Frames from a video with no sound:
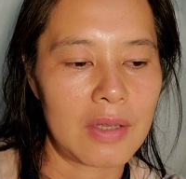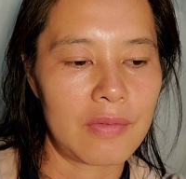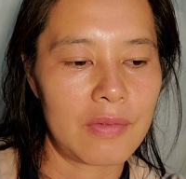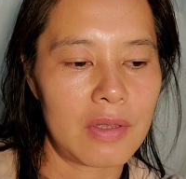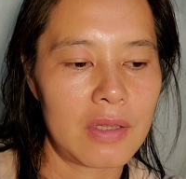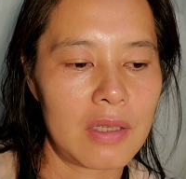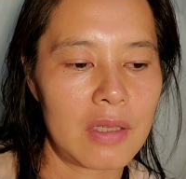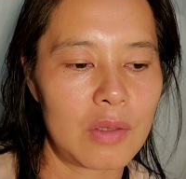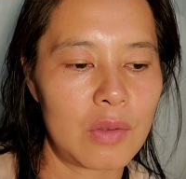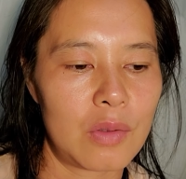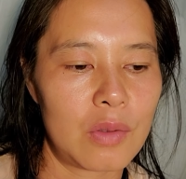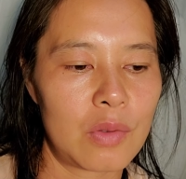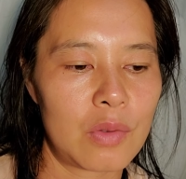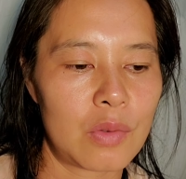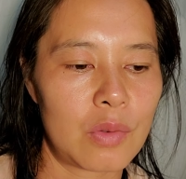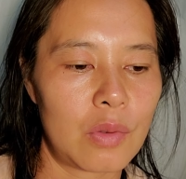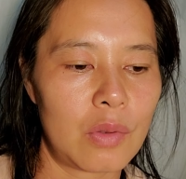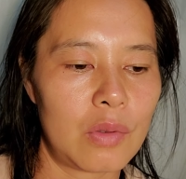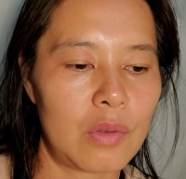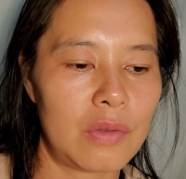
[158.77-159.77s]
因为你对
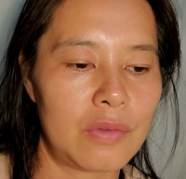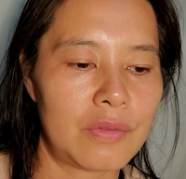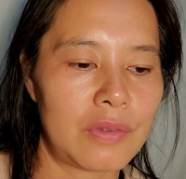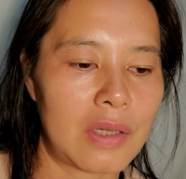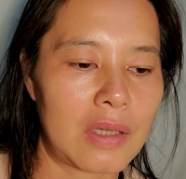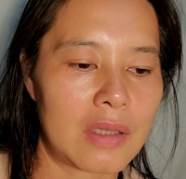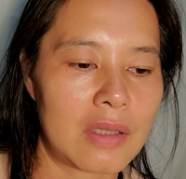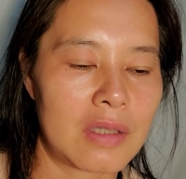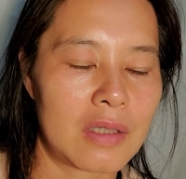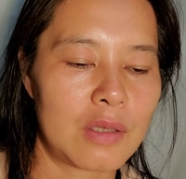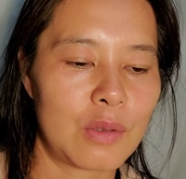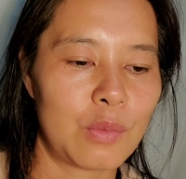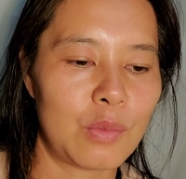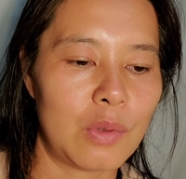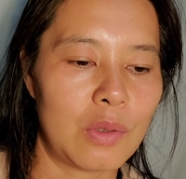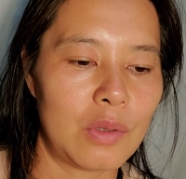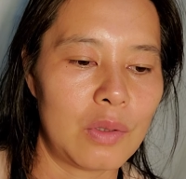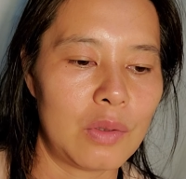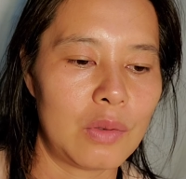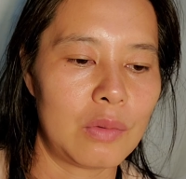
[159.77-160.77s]
所有的法、自
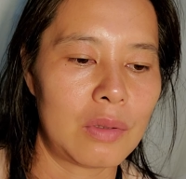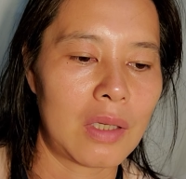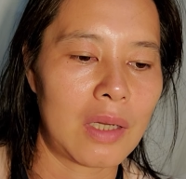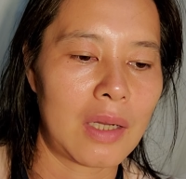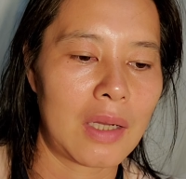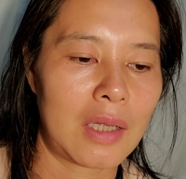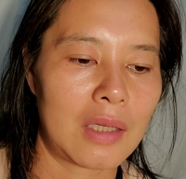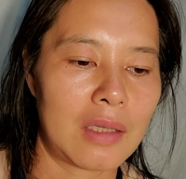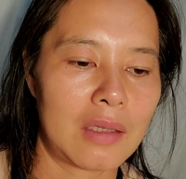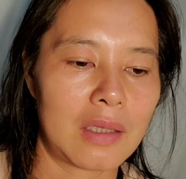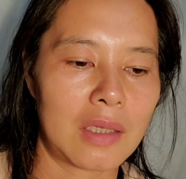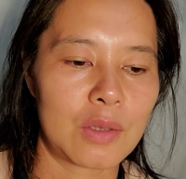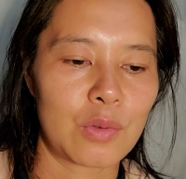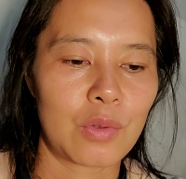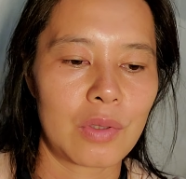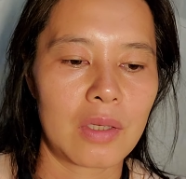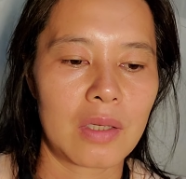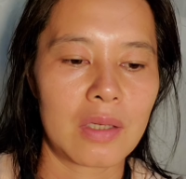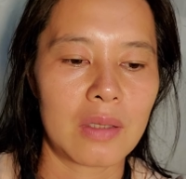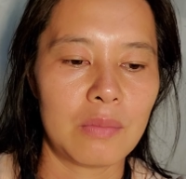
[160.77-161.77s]
我，你都看到它
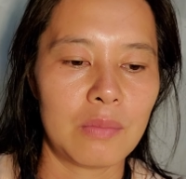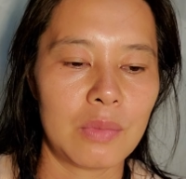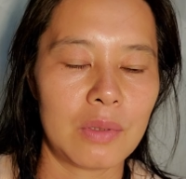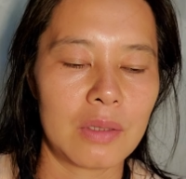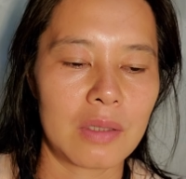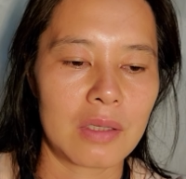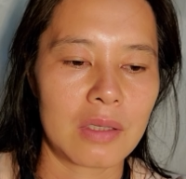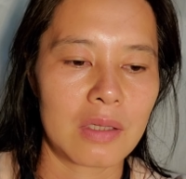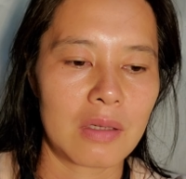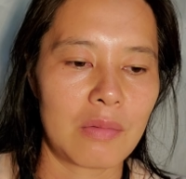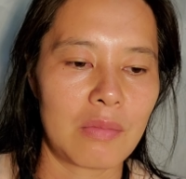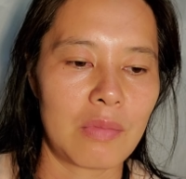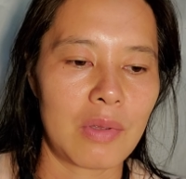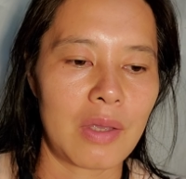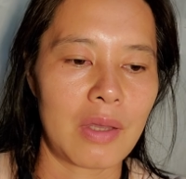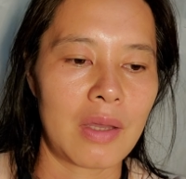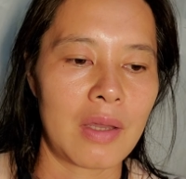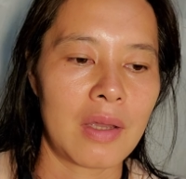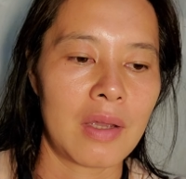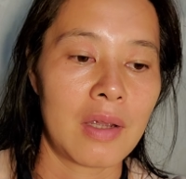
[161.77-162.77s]
最根本的生
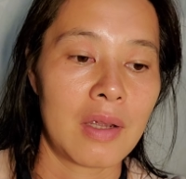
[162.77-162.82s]
灭，